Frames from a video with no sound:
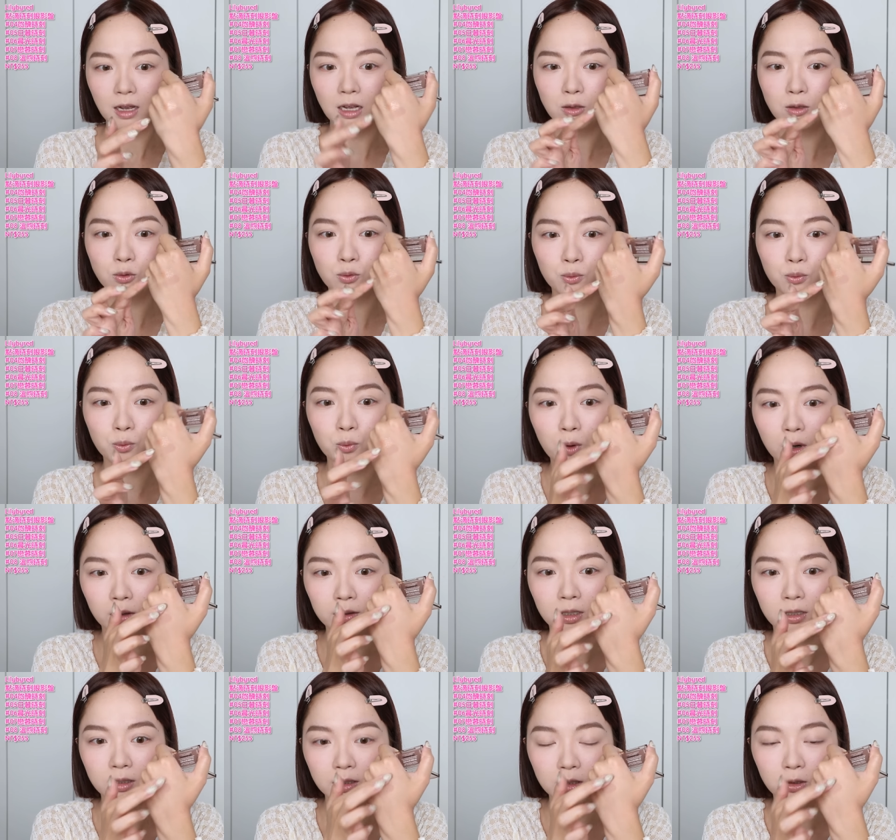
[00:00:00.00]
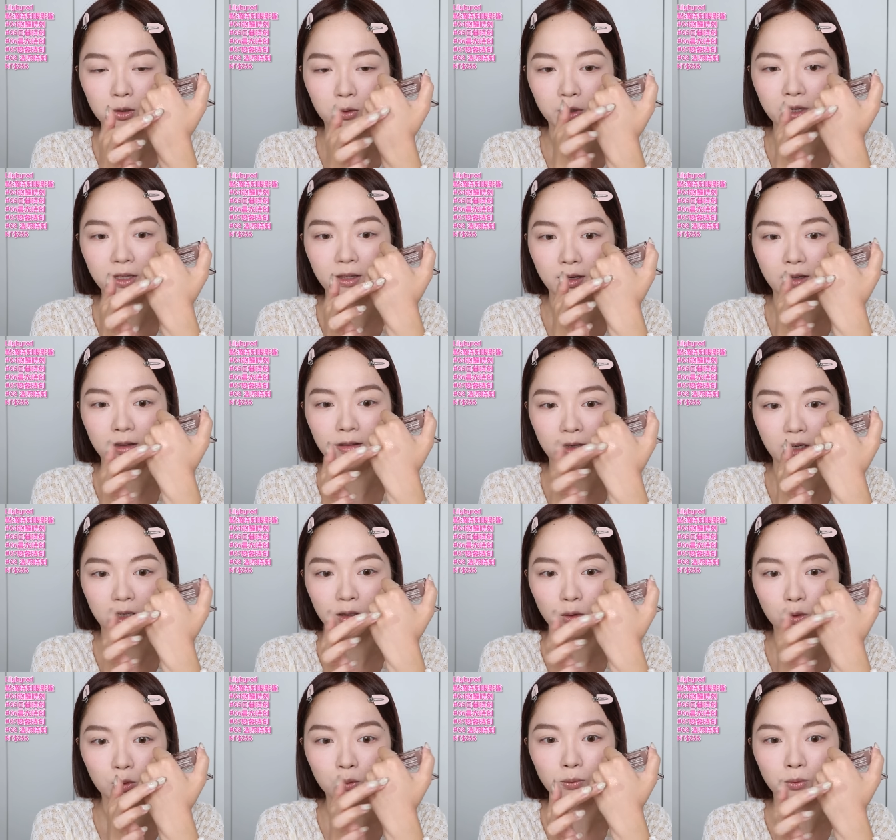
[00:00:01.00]
它的珠光呢是有一点
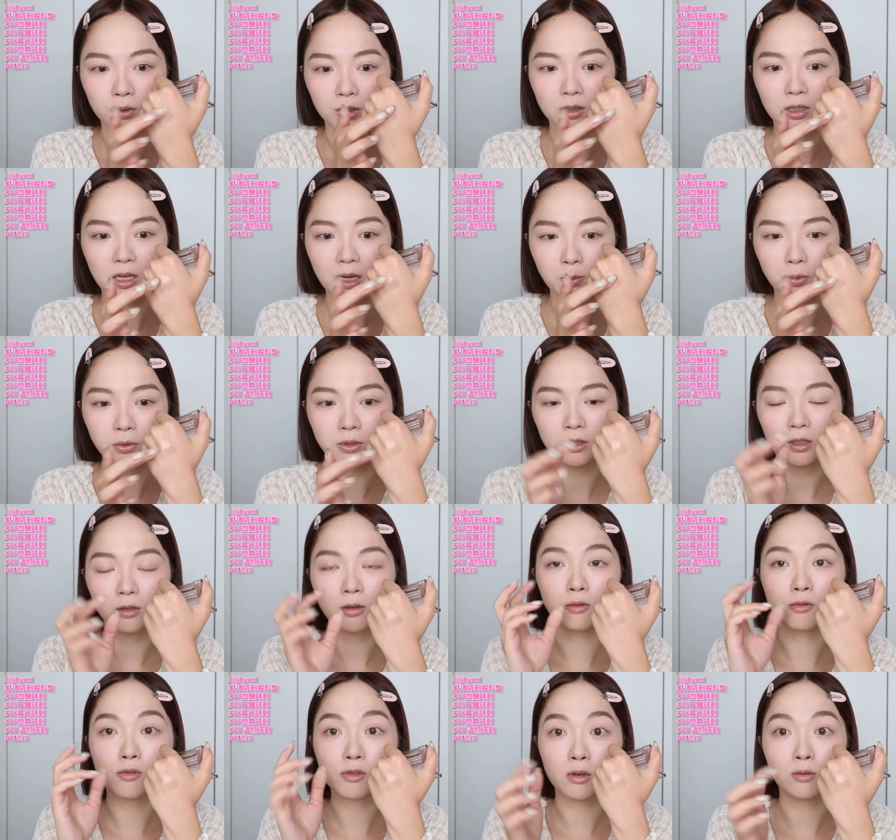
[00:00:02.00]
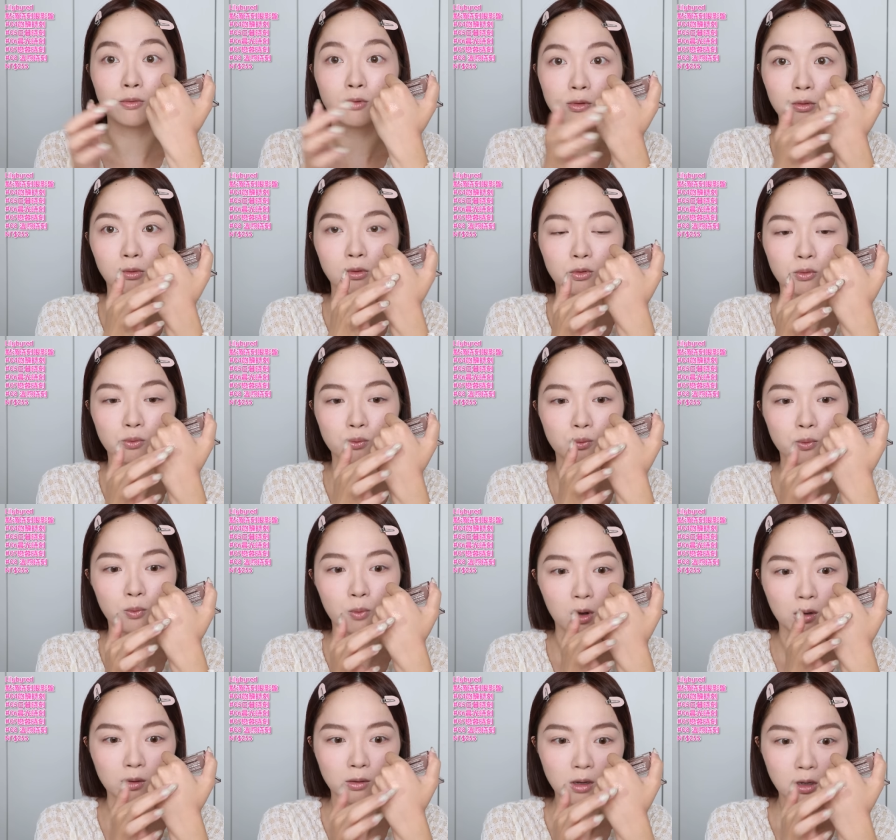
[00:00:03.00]
粘度的，它不是那种松松的珠
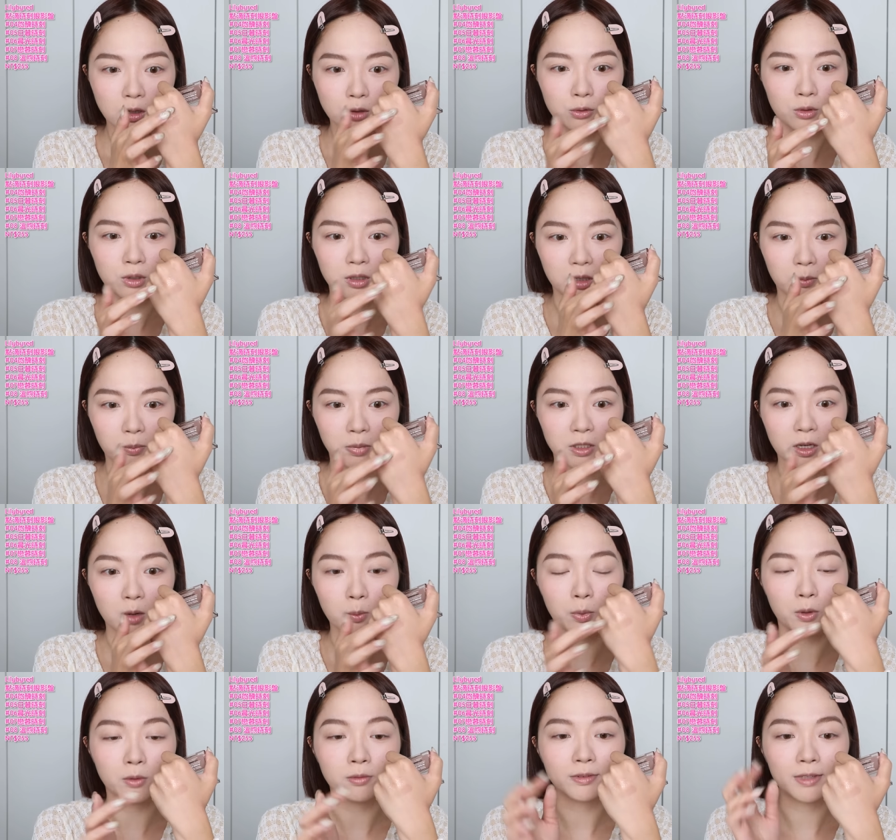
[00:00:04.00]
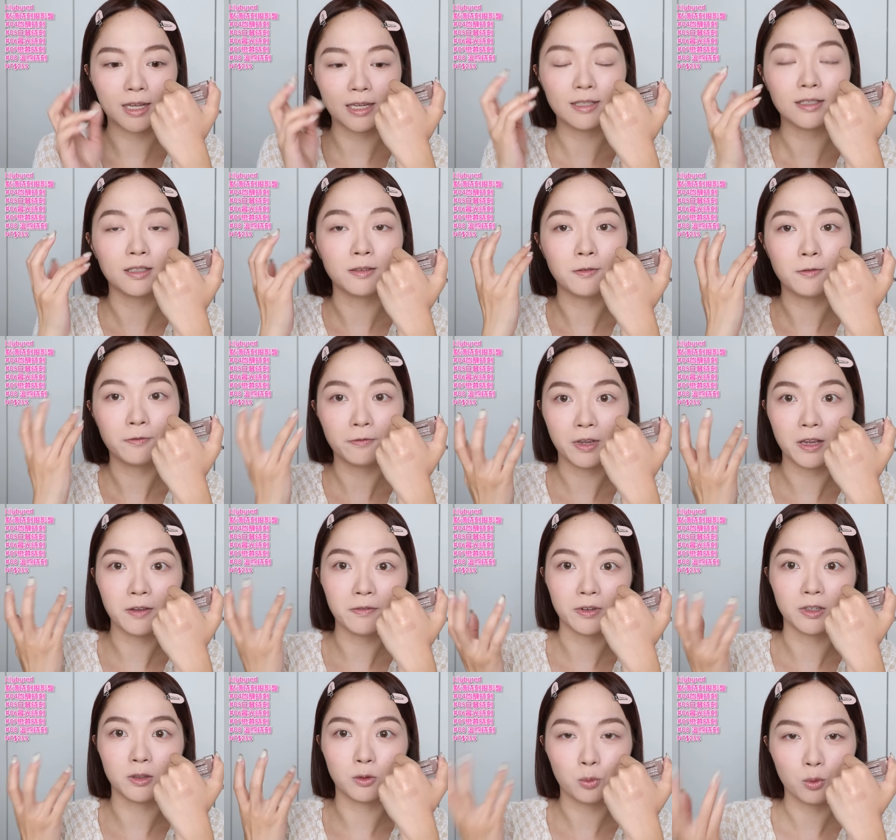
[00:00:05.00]
光，所以也比较不用担心飞
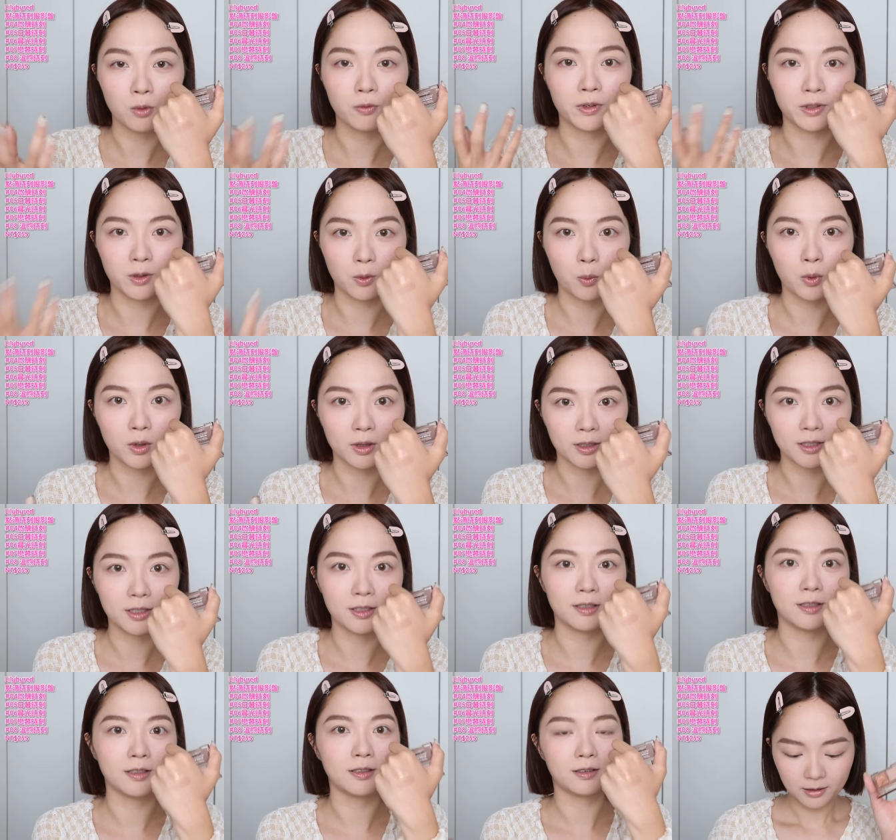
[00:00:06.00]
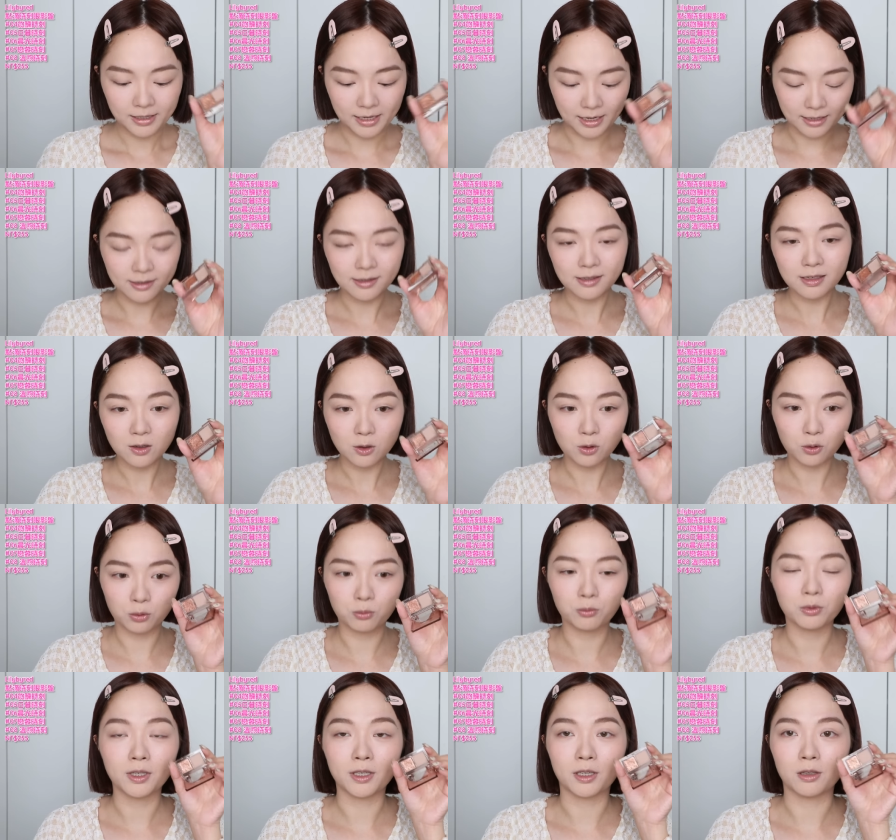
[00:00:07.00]
粉落粉的问题。颜色
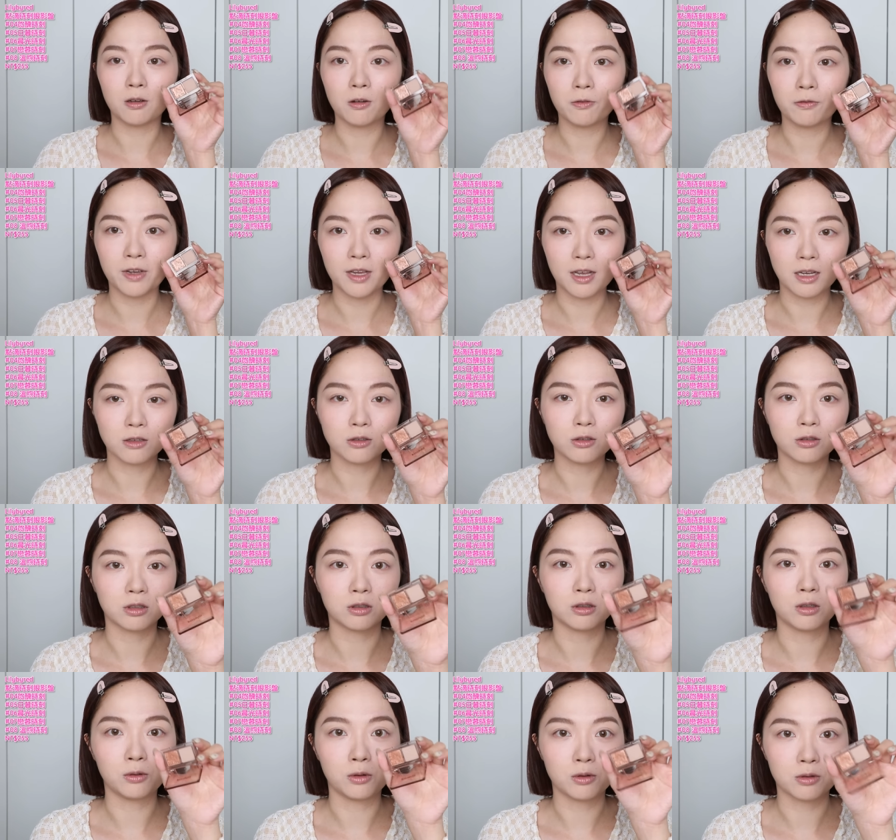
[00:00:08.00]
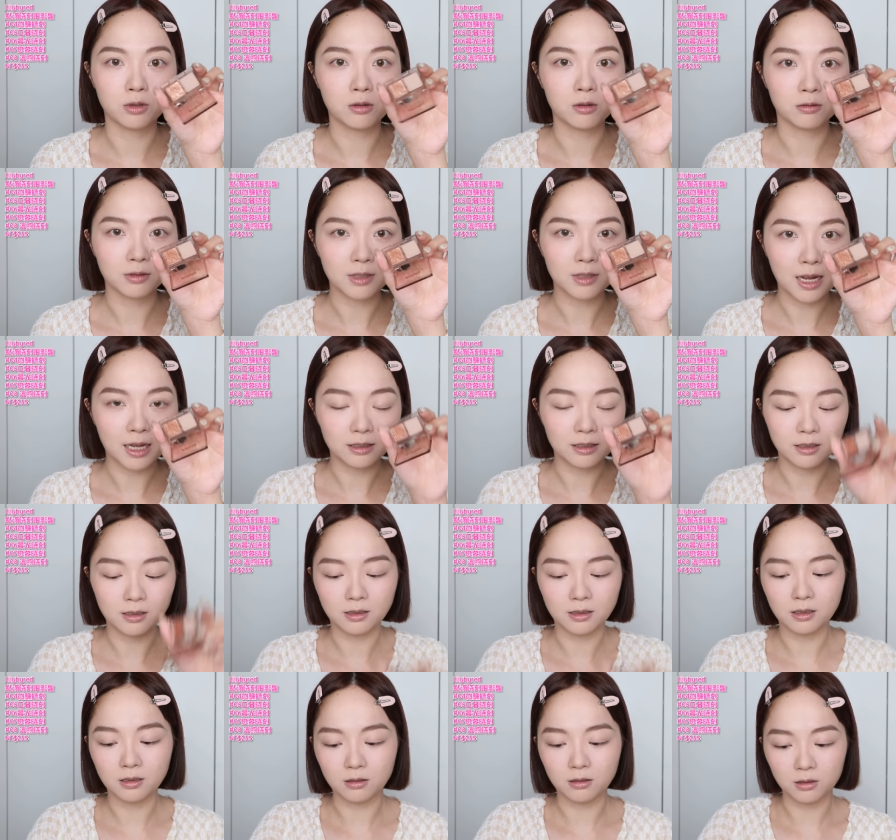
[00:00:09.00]
出的也都非常实用，有这种大地
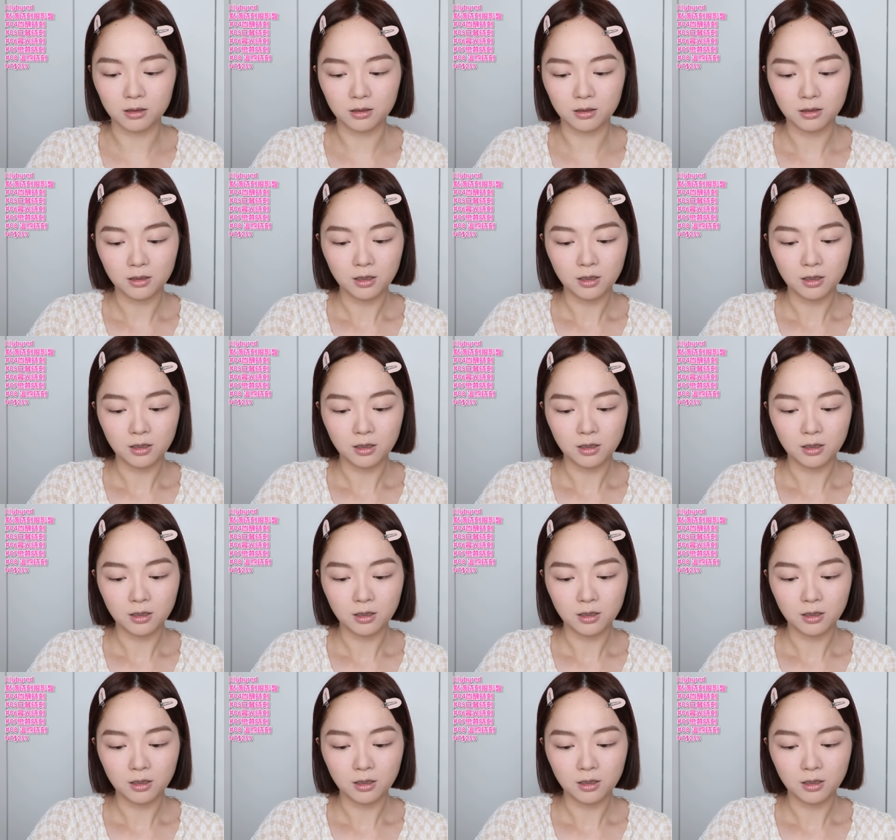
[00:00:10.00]
色的。